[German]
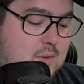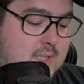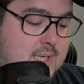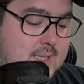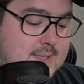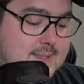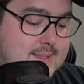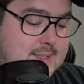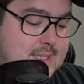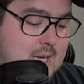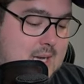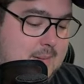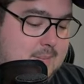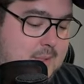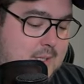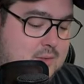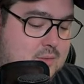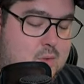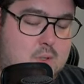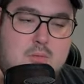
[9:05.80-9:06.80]
jetzt ein
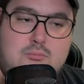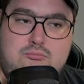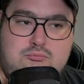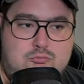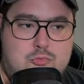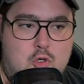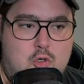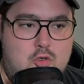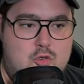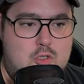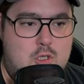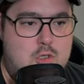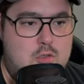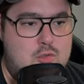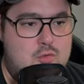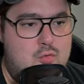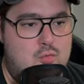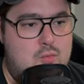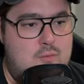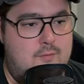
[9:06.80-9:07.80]
Carpador. Dann ist
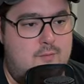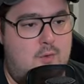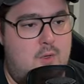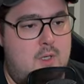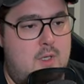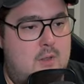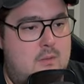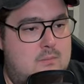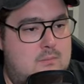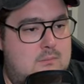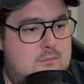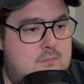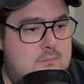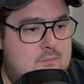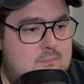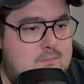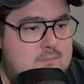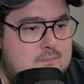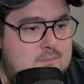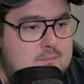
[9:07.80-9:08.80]
alles gut. Feuer.
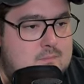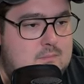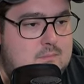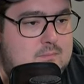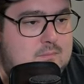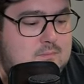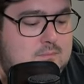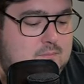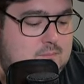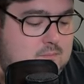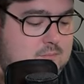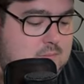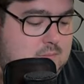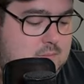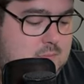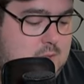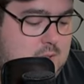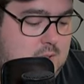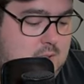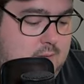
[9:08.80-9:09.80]

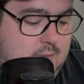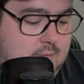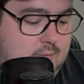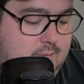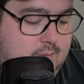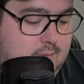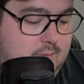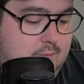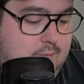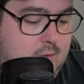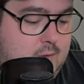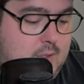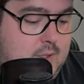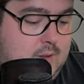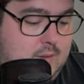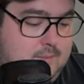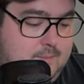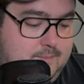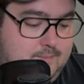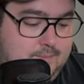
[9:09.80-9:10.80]
Kein
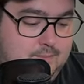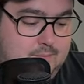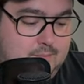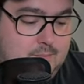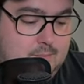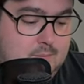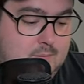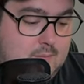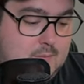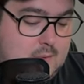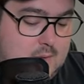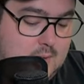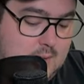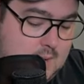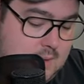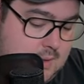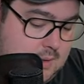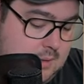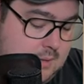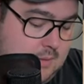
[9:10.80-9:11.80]
Feuer.
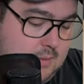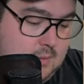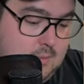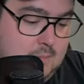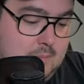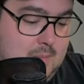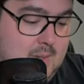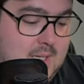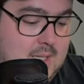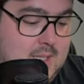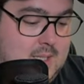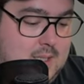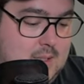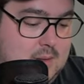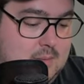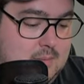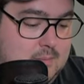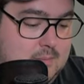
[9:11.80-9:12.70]
Menki.